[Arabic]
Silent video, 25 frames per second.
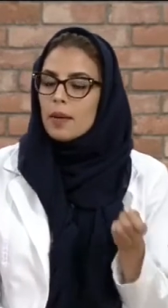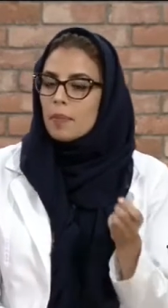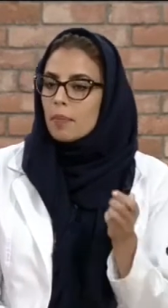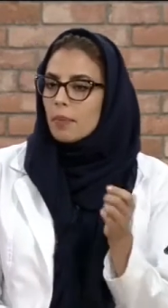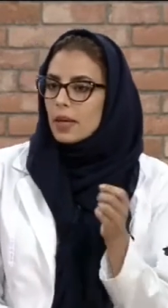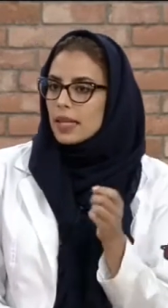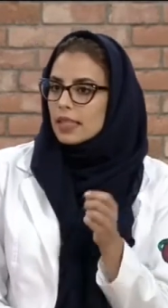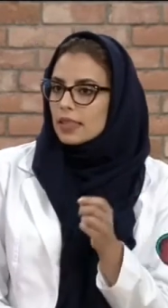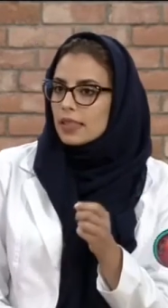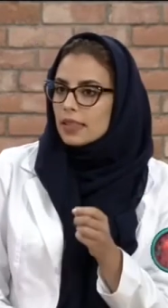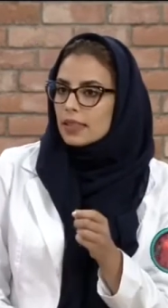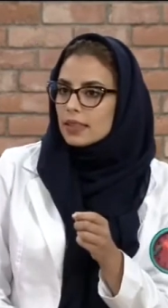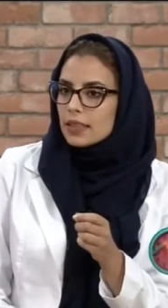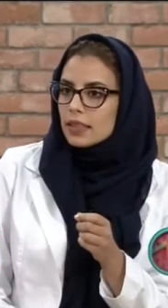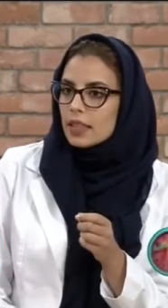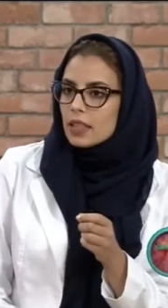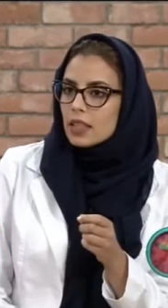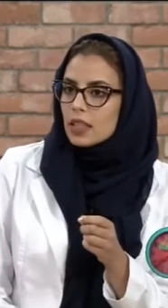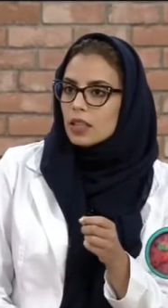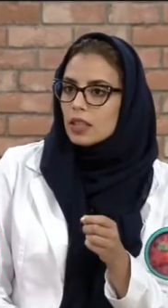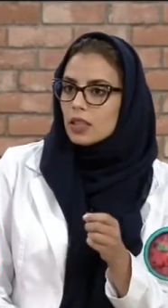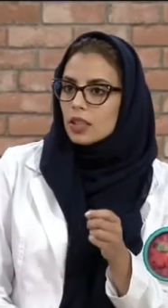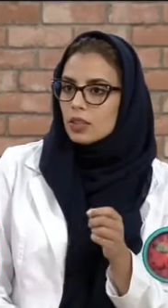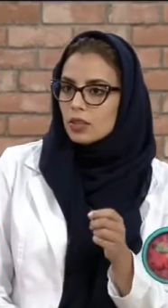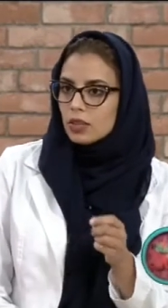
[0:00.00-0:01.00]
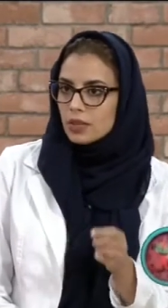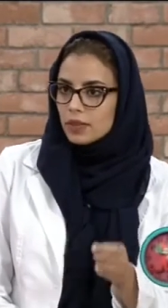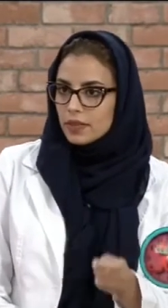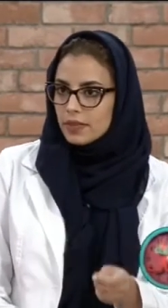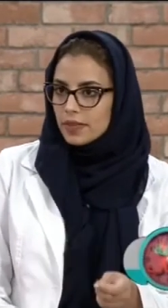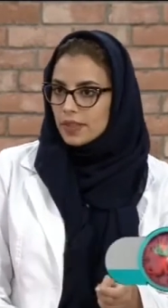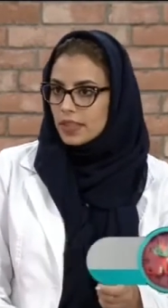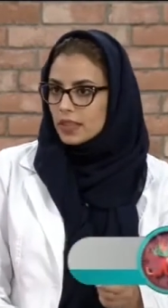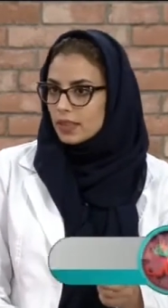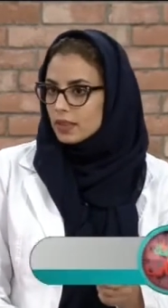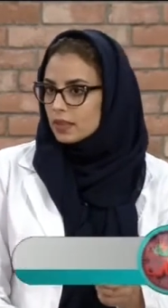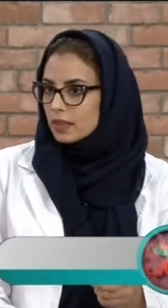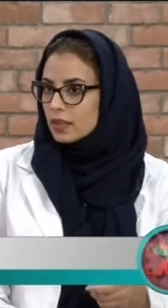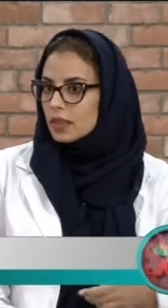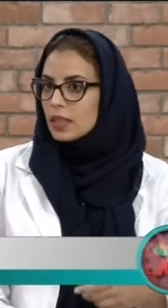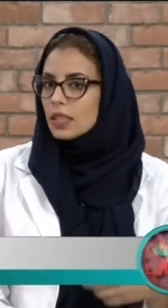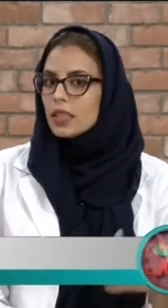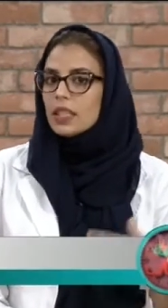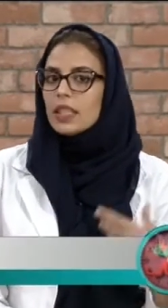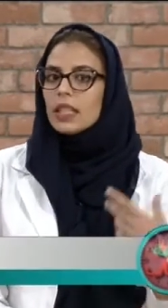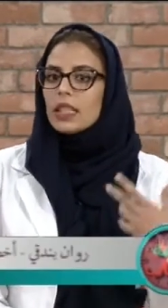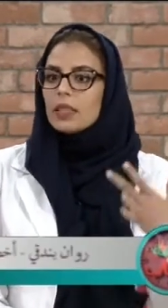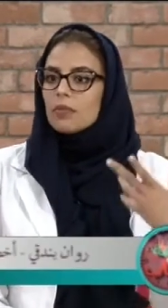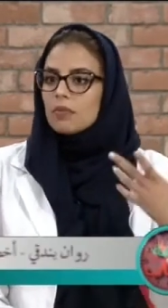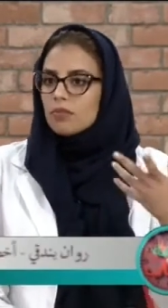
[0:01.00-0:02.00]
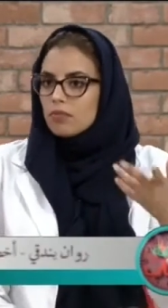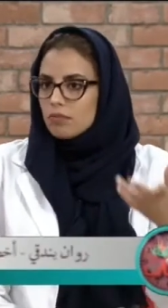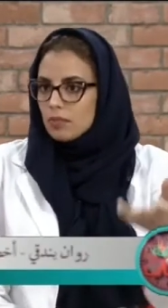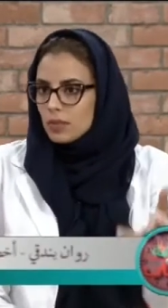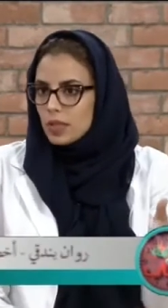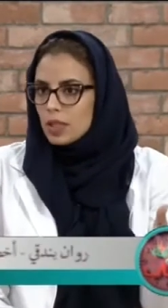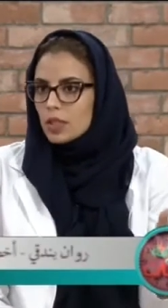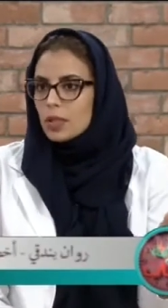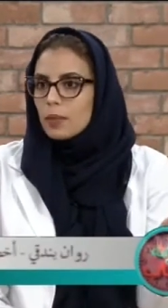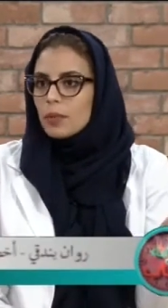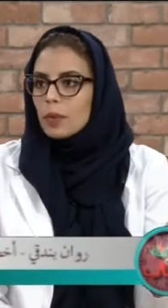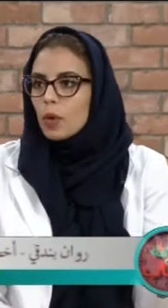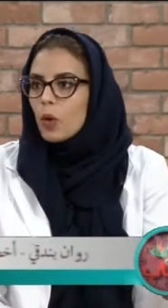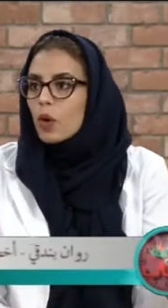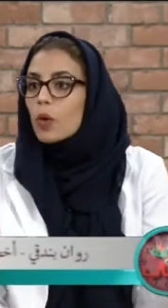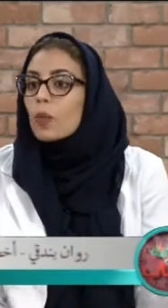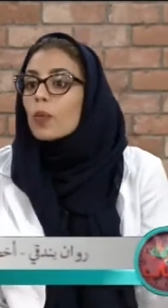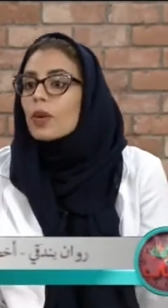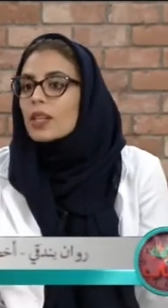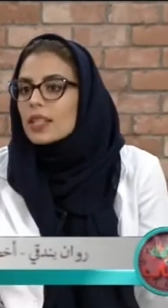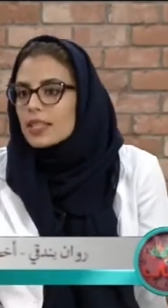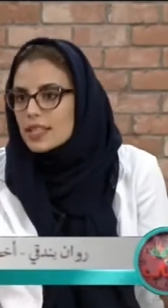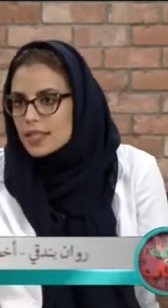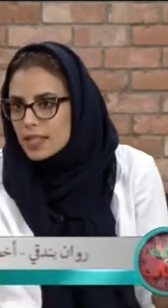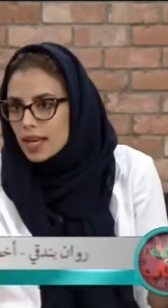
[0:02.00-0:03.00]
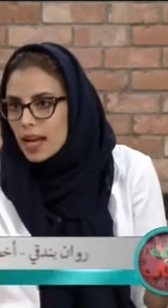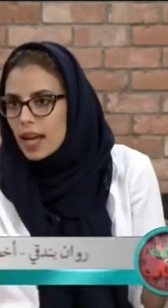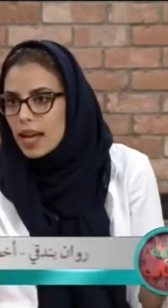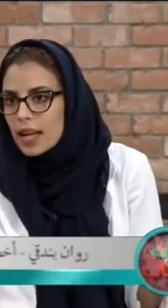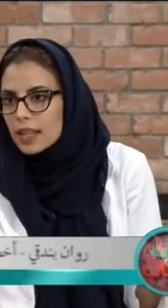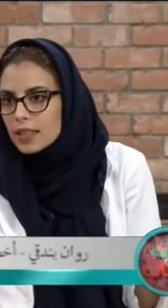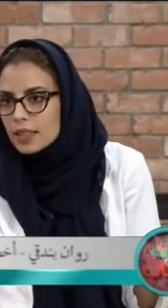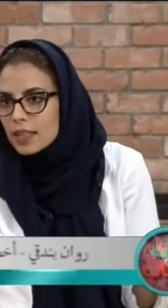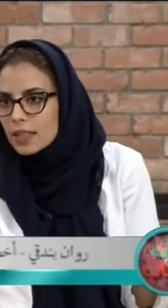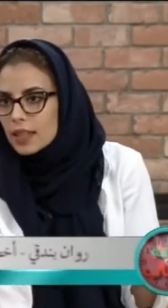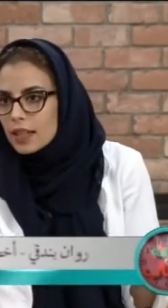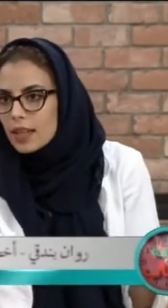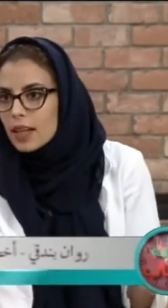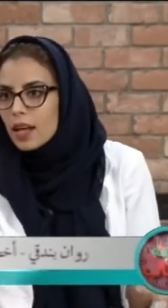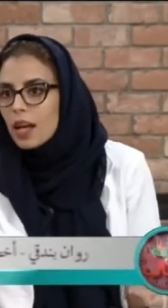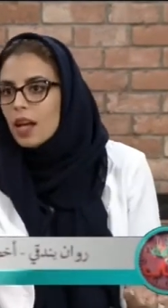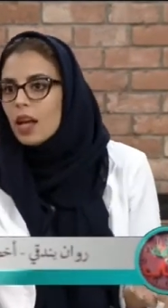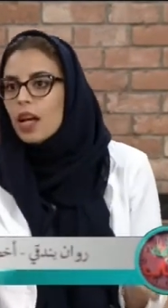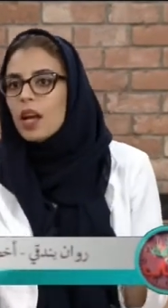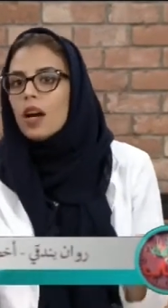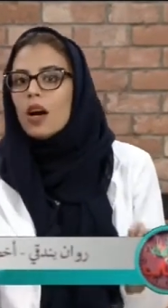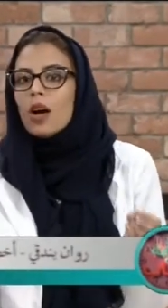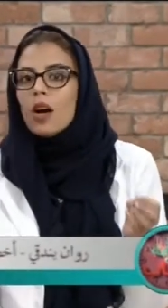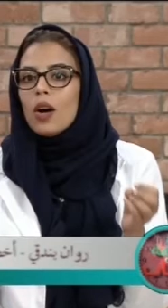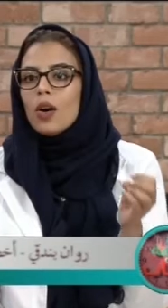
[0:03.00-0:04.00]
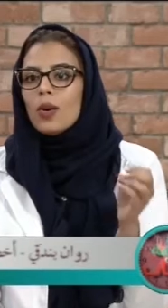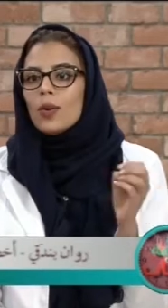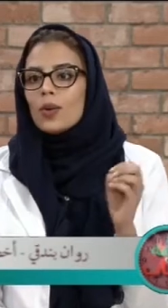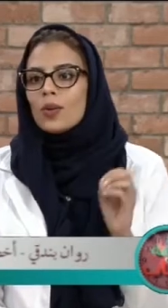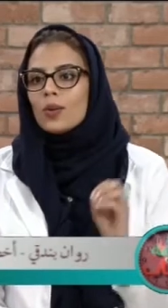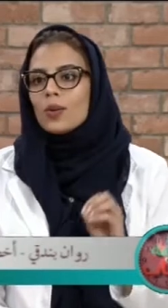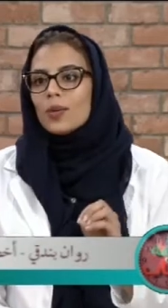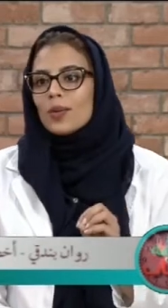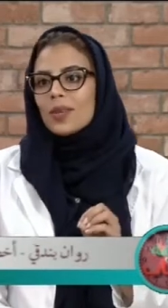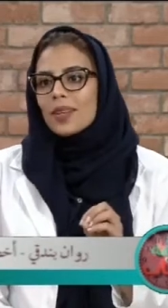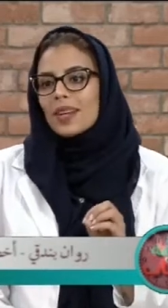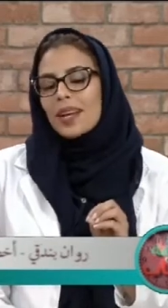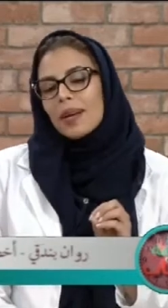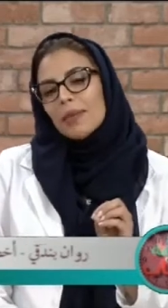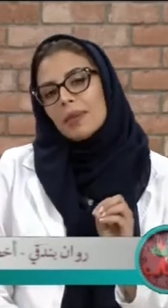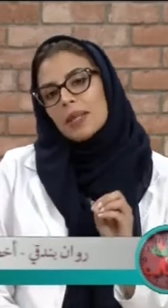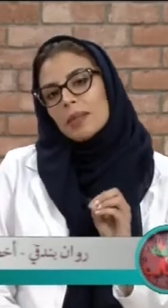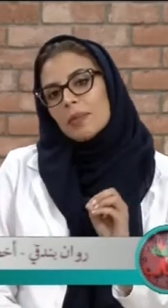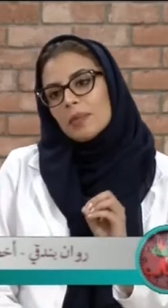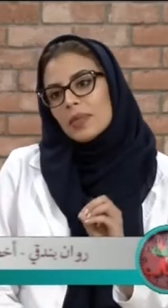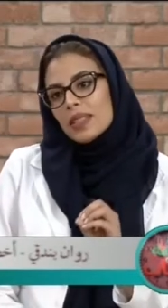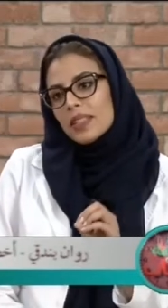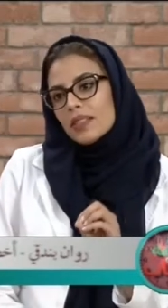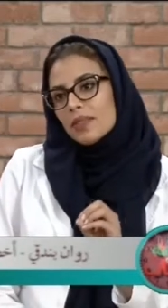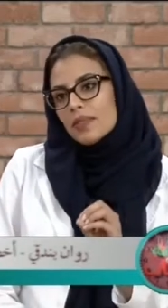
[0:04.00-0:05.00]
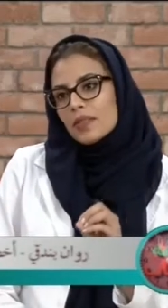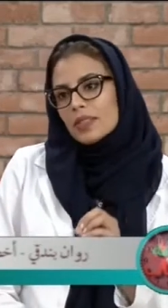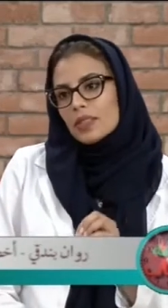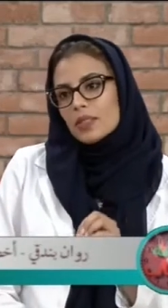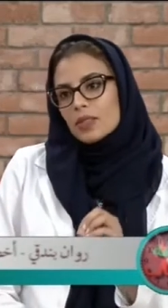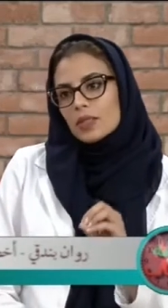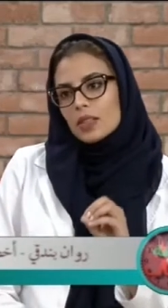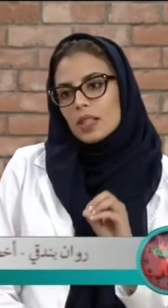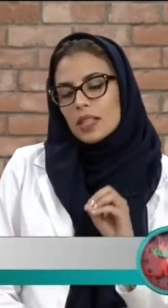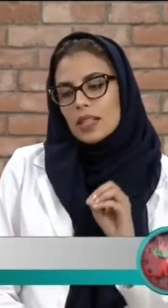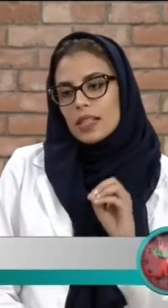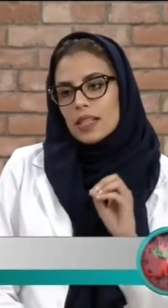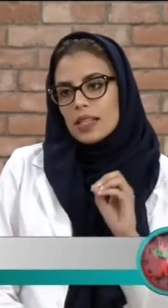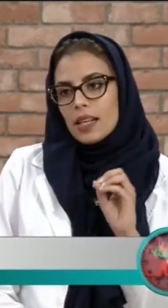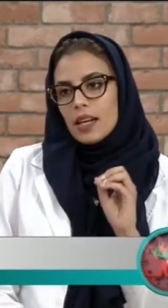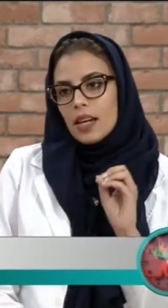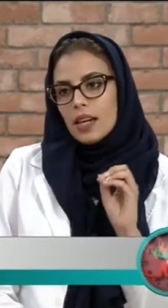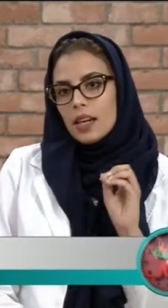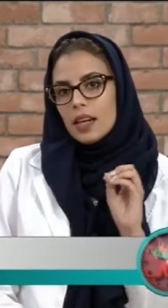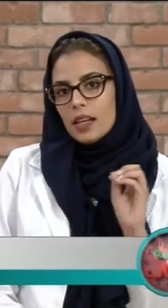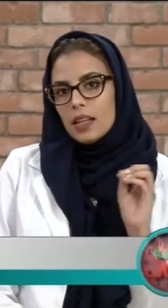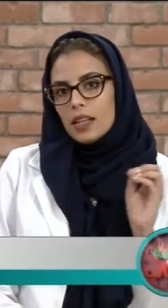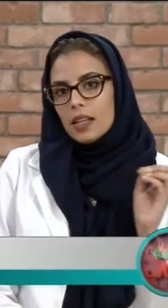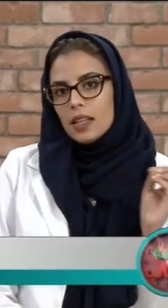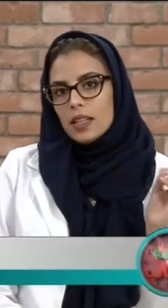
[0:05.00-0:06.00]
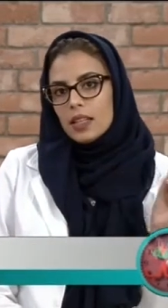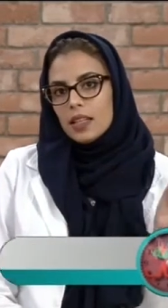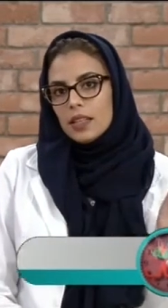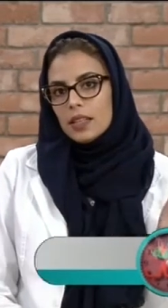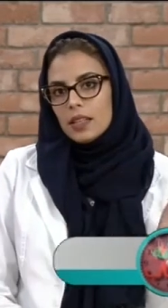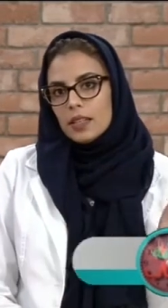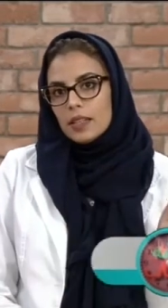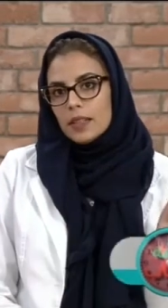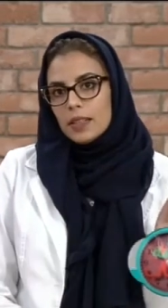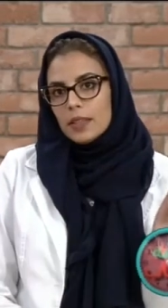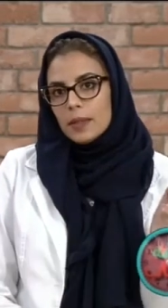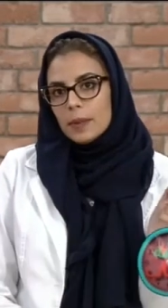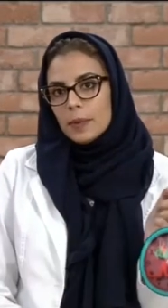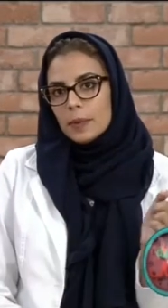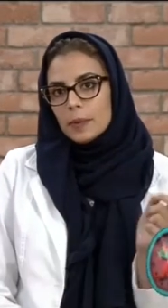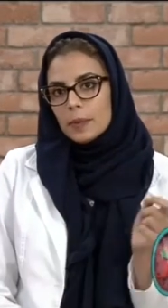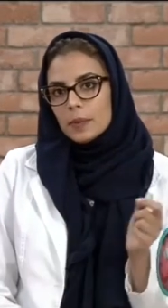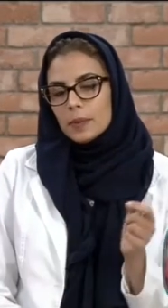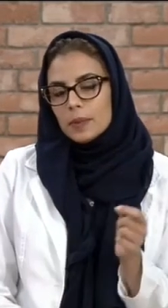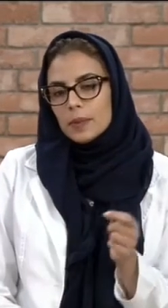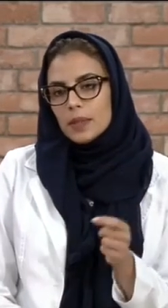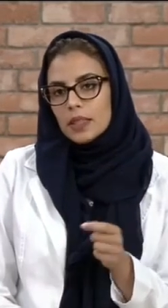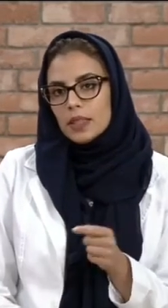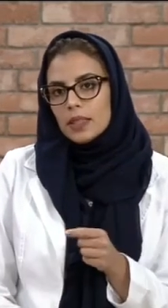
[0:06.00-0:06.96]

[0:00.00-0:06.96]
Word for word: مادة الاندروفين اللي هي يسموه هرمون السعادة الله وكمان بتفرز الهرمون